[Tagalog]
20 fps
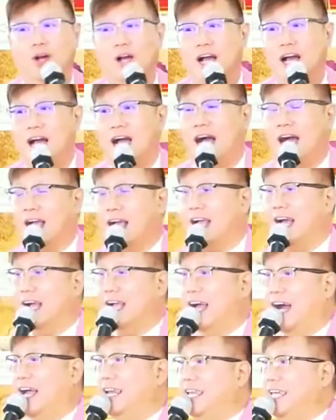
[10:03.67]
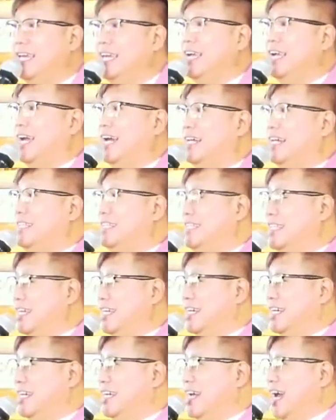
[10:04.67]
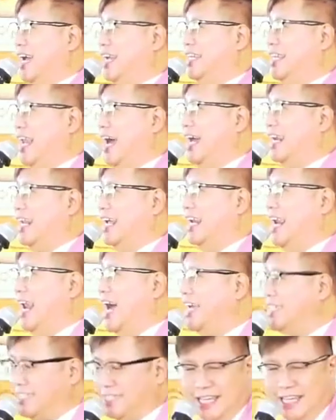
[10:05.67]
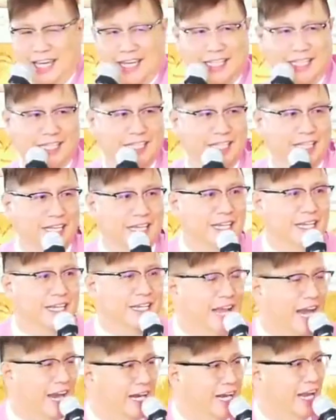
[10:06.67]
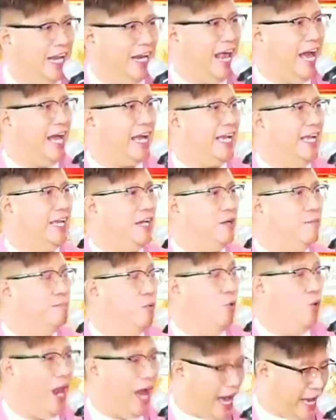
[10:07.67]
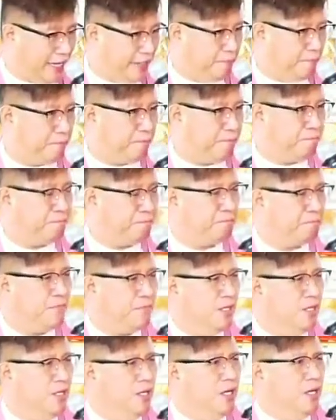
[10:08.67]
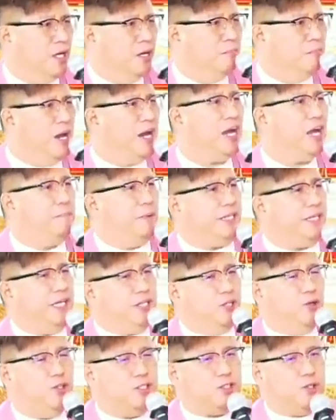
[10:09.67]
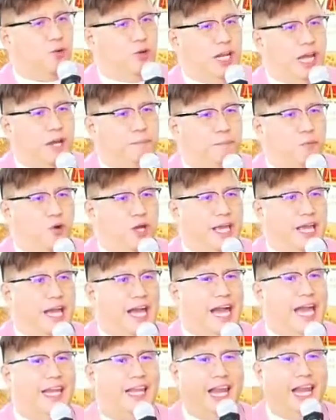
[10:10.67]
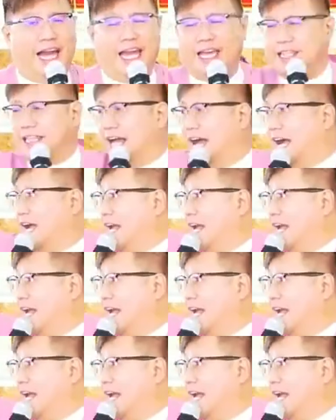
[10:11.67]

ang kagalingan ay naranasan ng lalaking bulag. Mga kapatid, gusto ko lang pong i-highlight ang